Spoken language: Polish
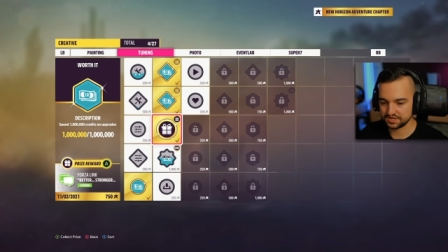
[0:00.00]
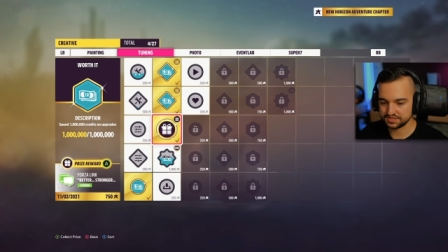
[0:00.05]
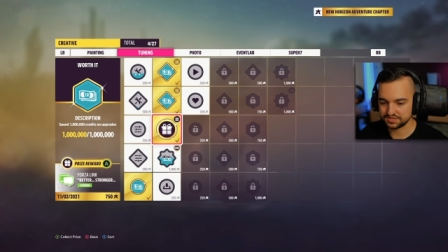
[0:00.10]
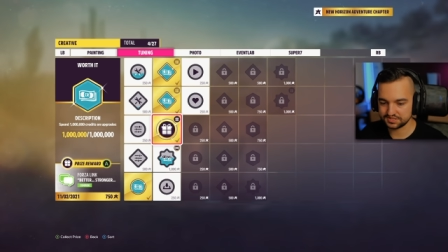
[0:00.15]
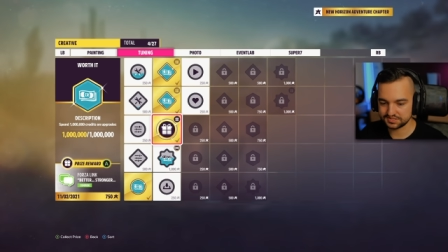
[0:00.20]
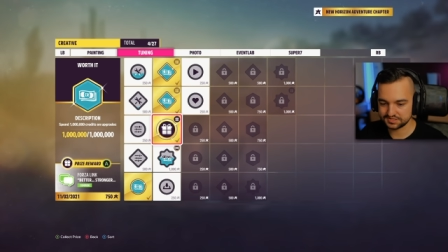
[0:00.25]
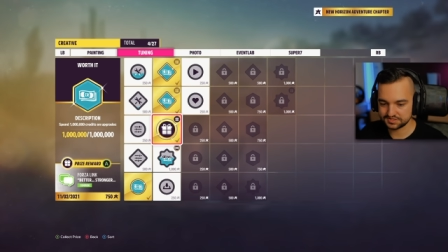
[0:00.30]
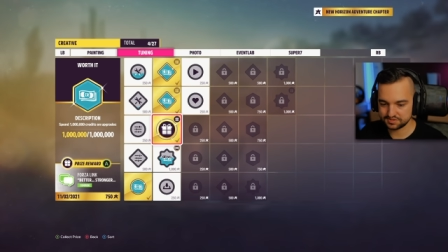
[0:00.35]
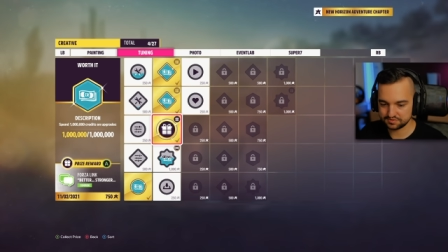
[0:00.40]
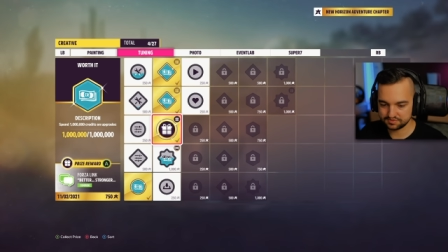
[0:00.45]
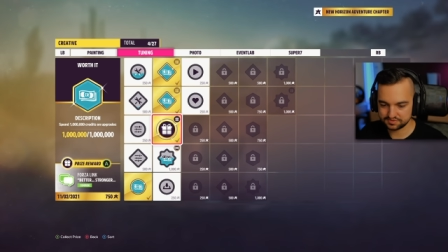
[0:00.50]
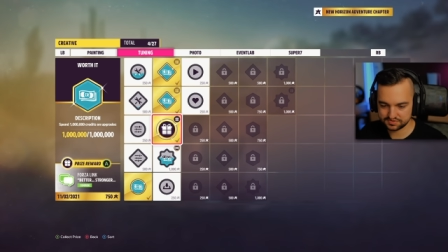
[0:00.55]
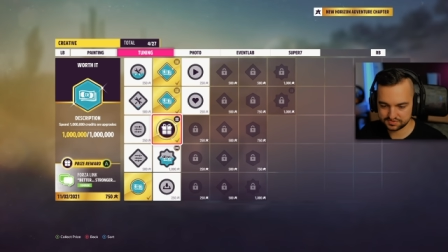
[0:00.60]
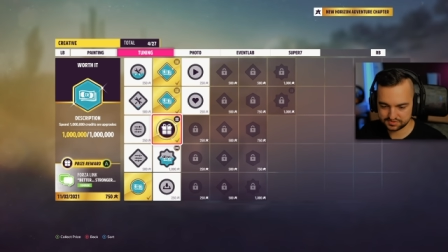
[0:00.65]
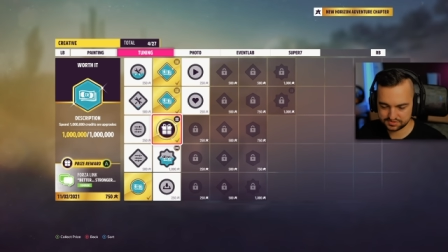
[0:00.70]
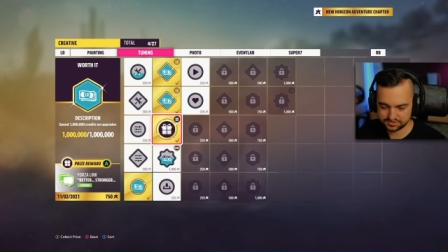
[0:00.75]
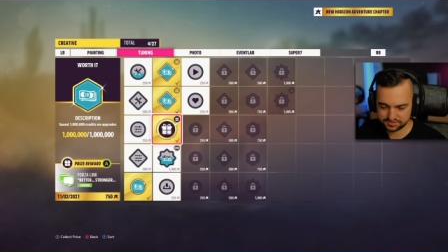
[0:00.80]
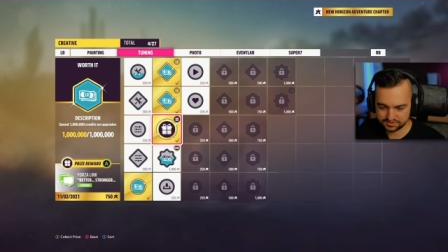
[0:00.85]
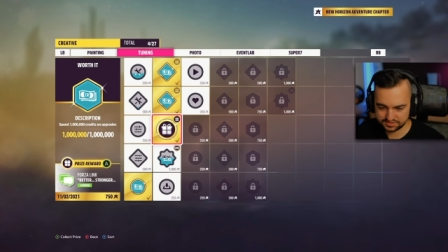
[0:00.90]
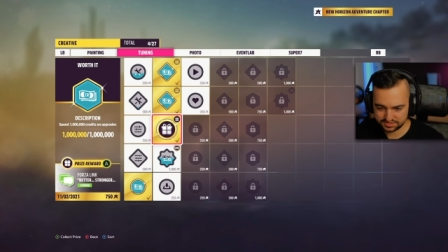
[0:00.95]
A teraz do,
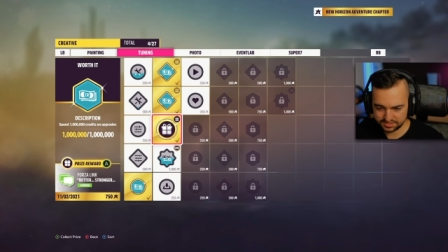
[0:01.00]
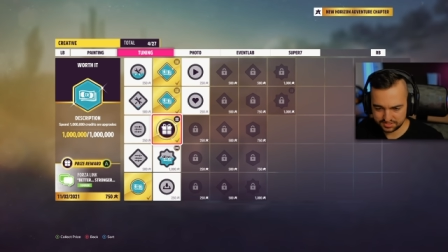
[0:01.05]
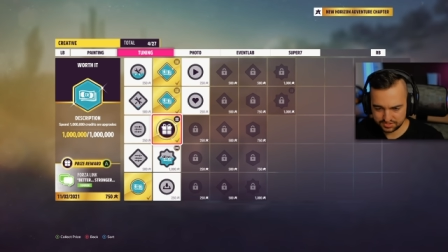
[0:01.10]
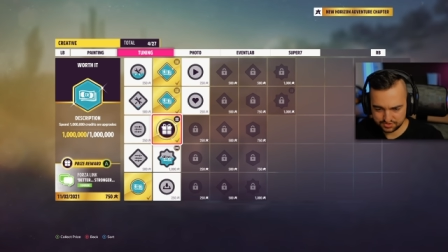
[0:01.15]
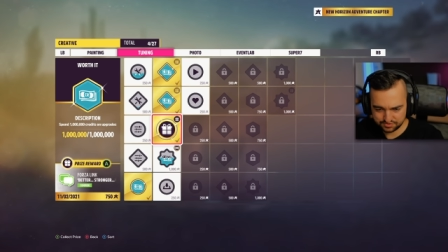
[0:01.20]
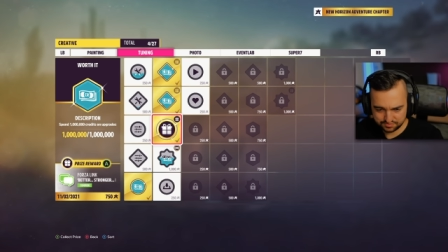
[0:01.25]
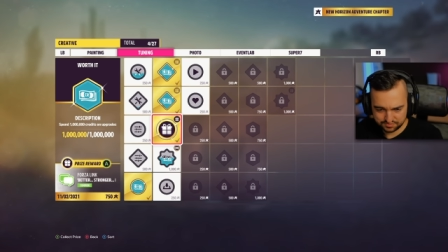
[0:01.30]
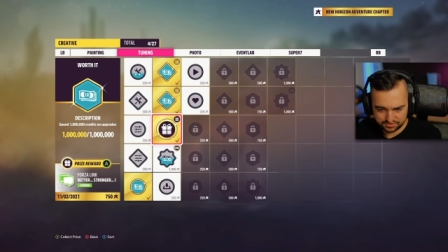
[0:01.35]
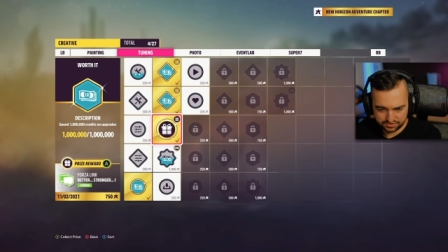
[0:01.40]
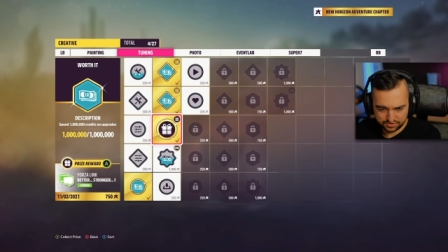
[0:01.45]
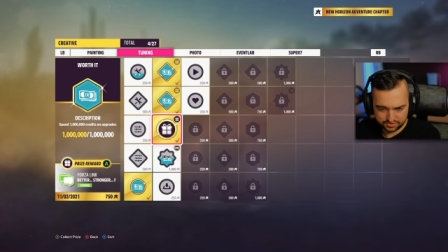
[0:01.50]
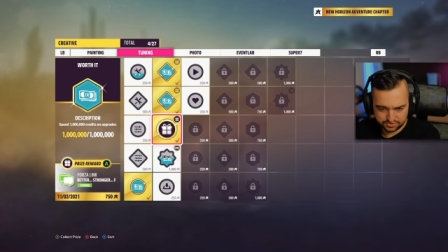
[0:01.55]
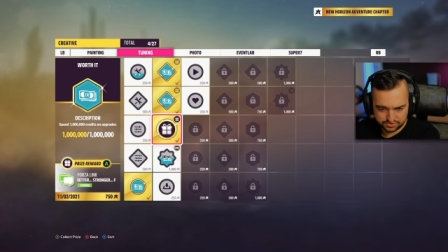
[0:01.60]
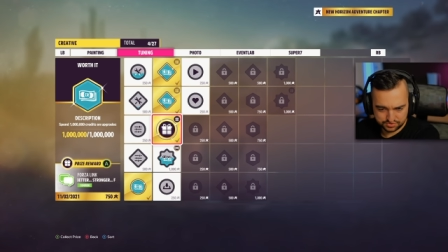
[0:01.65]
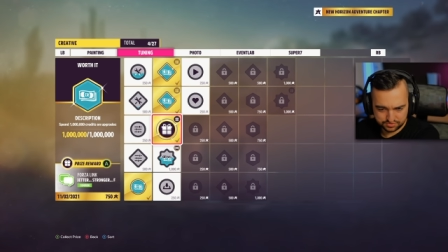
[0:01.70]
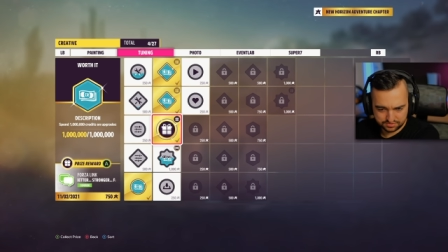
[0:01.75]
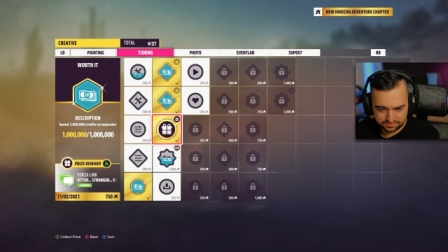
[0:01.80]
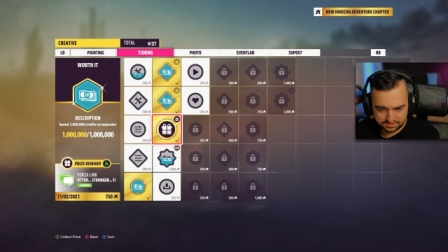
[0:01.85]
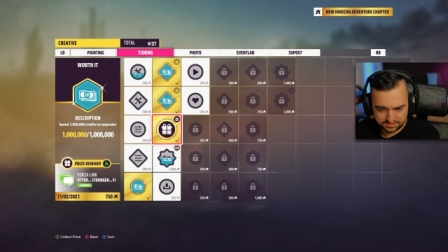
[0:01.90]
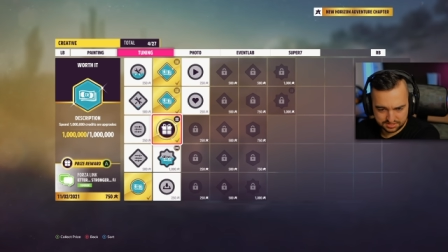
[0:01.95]
dostaliśmy
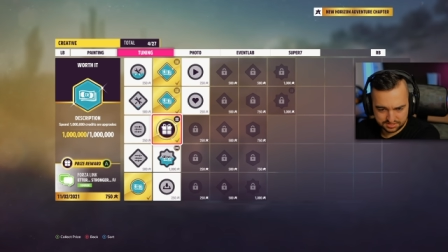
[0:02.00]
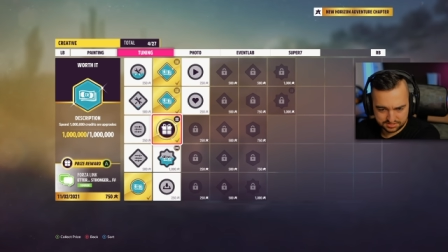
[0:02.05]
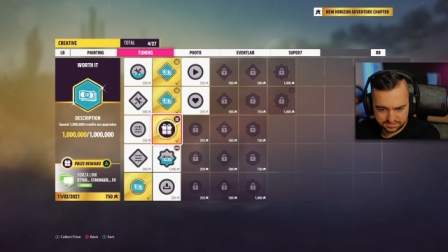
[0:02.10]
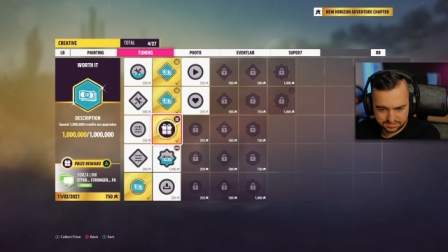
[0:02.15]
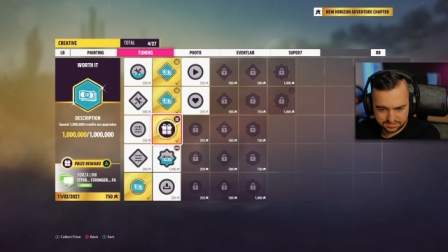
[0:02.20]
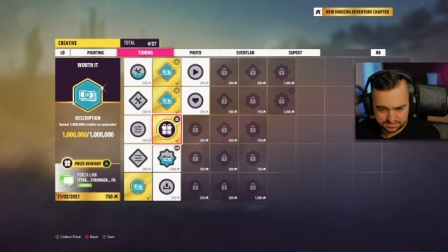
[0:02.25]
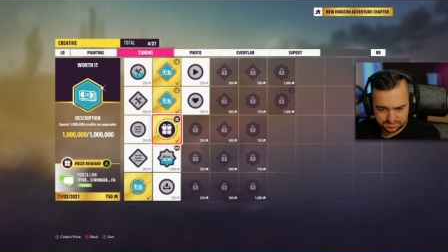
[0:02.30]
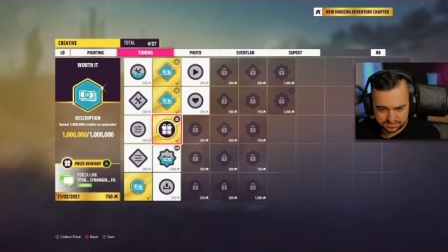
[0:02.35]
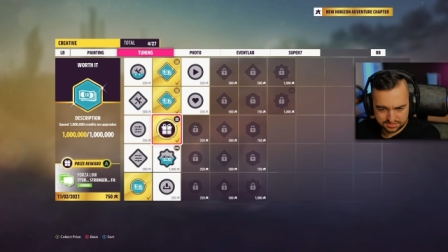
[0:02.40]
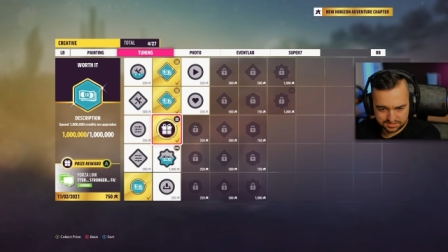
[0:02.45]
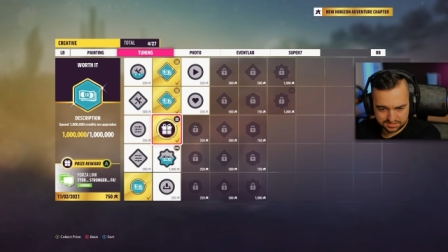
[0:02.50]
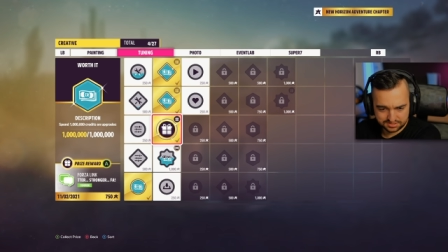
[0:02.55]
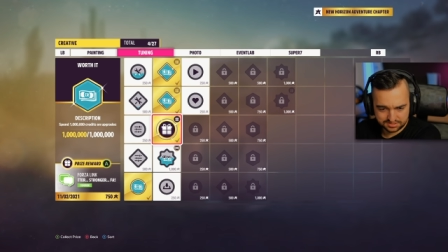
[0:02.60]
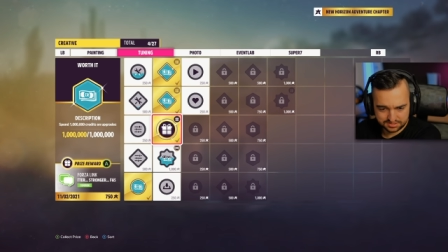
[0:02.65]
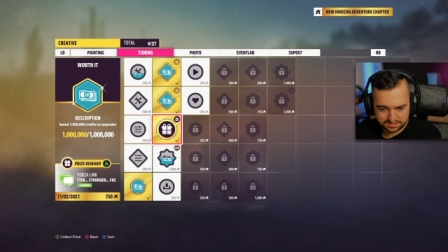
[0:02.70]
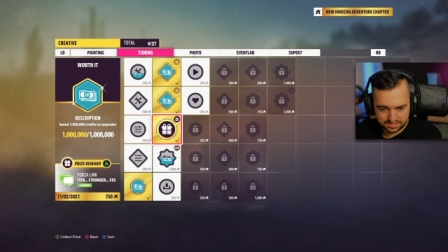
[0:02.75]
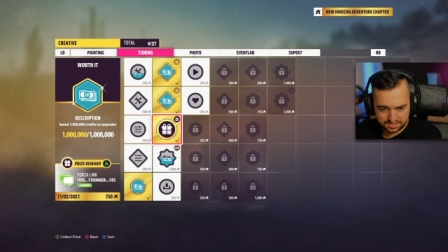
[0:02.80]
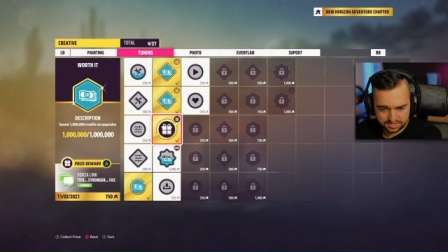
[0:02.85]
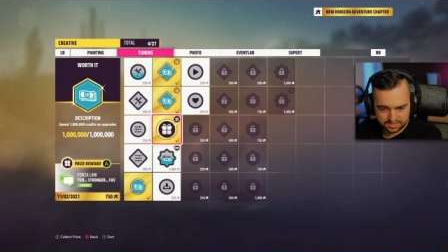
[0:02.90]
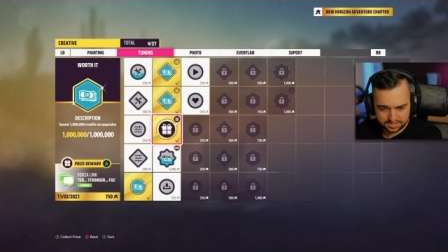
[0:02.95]

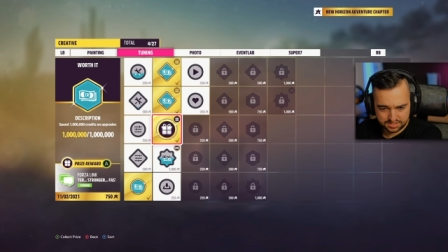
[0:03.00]
osiągnięcie